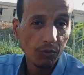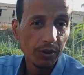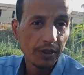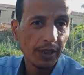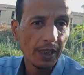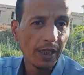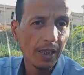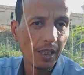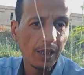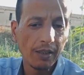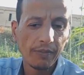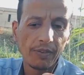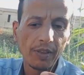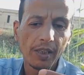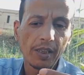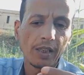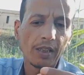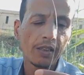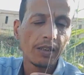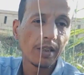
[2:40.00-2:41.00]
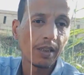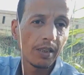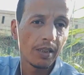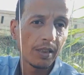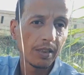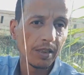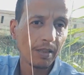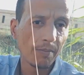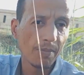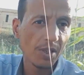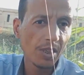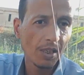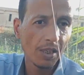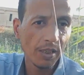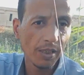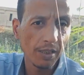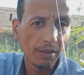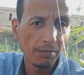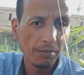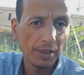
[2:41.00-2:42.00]
وتدخلها في الخيط كده تمسك
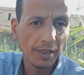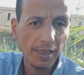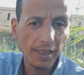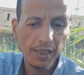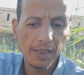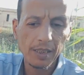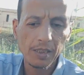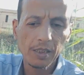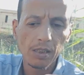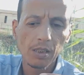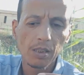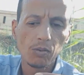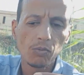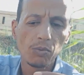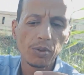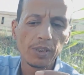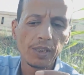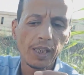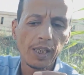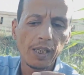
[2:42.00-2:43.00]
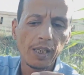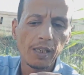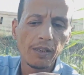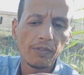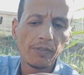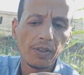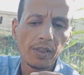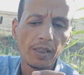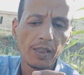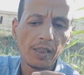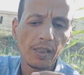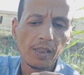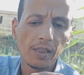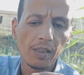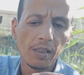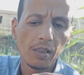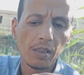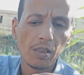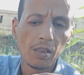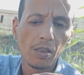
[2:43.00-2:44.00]
الخيط بتاعك وتدخل فيه
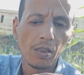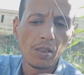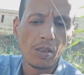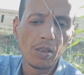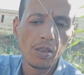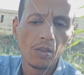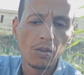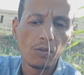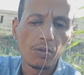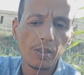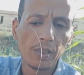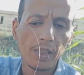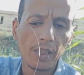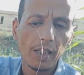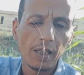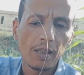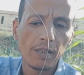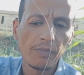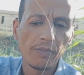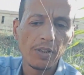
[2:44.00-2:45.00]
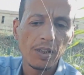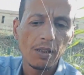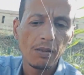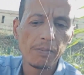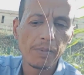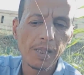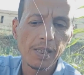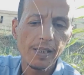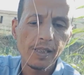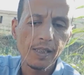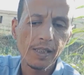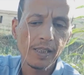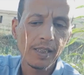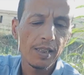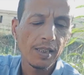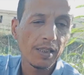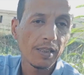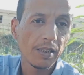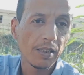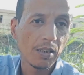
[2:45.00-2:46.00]
ايه وتدخل فيه
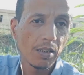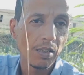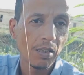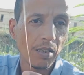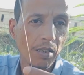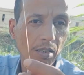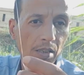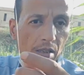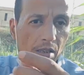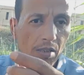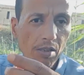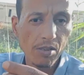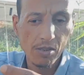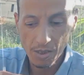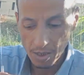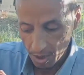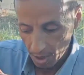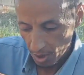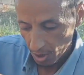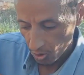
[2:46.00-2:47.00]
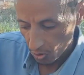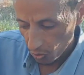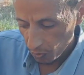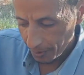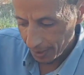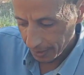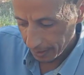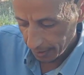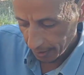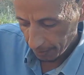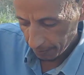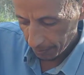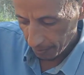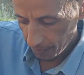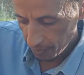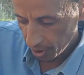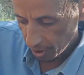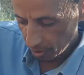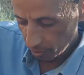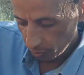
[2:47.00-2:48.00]
البلاستيكيه دي خلاص وبعد كده
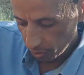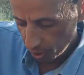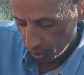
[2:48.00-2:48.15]
تمسك